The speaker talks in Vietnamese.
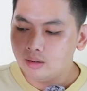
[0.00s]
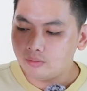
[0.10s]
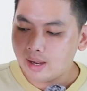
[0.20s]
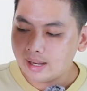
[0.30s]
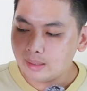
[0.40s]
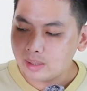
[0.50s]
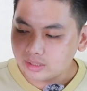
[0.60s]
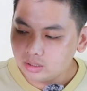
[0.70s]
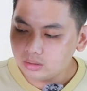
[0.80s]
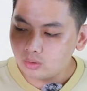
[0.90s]
Và cái
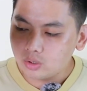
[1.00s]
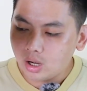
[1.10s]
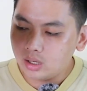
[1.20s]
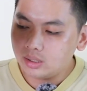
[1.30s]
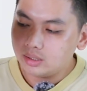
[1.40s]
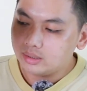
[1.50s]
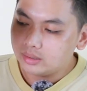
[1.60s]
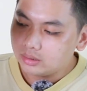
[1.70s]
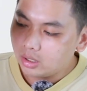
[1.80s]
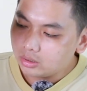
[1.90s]
mặt trước của nó
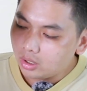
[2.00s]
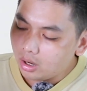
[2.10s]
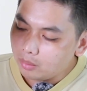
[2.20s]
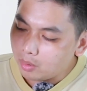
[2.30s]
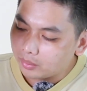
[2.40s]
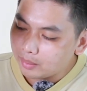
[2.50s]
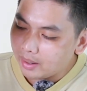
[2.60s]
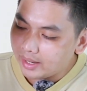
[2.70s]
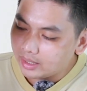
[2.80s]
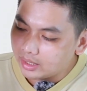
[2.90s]
có một cái
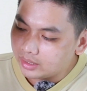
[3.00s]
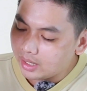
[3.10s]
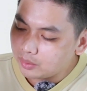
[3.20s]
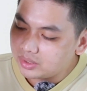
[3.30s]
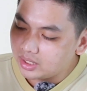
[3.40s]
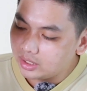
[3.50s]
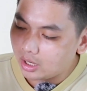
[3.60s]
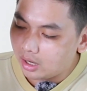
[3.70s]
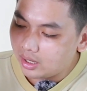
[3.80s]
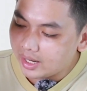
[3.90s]
màn hình LCD
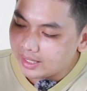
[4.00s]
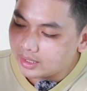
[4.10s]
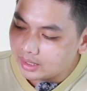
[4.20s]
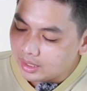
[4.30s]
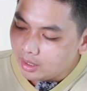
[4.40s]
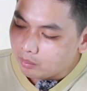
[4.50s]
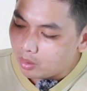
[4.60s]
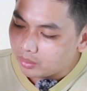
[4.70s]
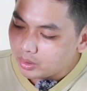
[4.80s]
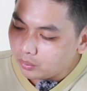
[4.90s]
nhỏ ở đây,
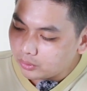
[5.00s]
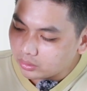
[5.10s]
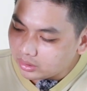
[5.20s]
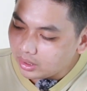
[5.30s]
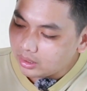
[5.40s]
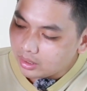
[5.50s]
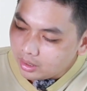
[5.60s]
một cái nút joystick,